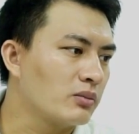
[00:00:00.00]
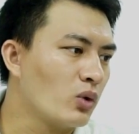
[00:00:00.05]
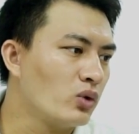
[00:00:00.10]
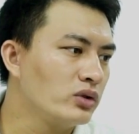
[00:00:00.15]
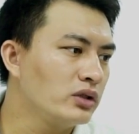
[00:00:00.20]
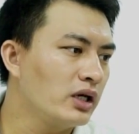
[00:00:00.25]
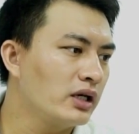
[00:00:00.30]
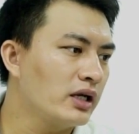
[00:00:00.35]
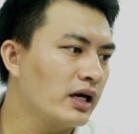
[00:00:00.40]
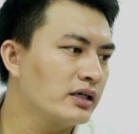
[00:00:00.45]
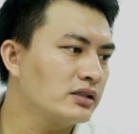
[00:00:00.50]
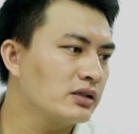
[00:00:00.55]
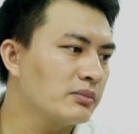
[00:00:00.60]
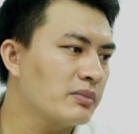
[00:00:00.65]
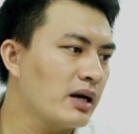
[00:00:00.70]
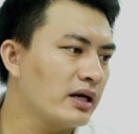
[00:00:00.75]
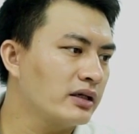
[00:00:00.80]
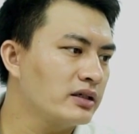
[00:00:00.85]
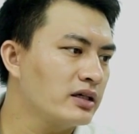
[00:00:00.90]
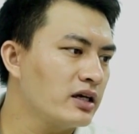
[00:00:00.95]

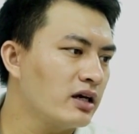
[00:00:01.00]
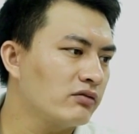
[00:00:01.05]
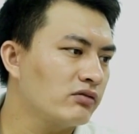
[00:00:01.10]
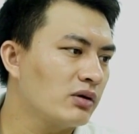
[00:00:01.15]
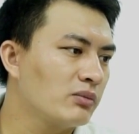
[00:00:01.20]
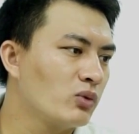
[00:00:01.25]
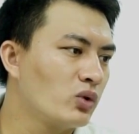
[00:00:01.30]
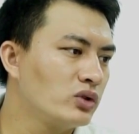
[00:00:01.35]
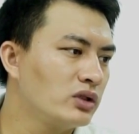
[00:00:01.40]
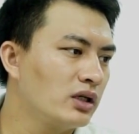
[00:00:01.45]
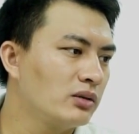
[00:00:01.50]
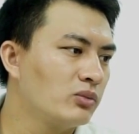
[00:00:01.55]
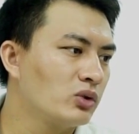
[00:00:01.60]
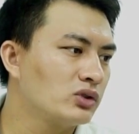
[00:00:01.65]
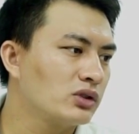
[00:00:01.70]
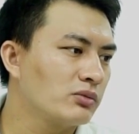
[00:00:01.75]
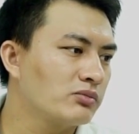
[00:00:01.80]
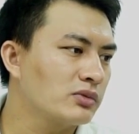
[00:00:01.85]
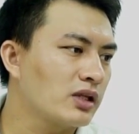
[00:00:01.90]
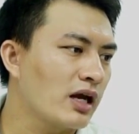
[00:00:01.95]
4x2.3GHz và
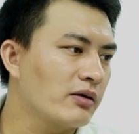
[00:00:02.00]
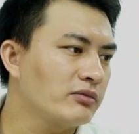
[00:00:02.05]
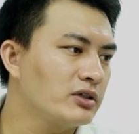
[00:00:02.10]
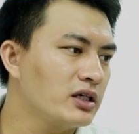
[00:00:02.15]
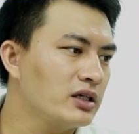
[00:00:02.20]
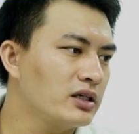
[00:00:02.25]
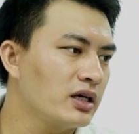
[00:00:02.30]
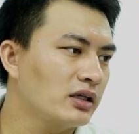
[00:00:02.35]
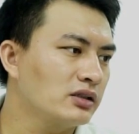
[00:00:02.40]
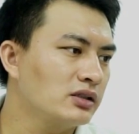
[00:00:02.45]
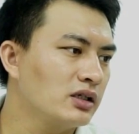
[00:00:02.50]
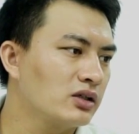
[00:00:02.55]
4x1.8GHz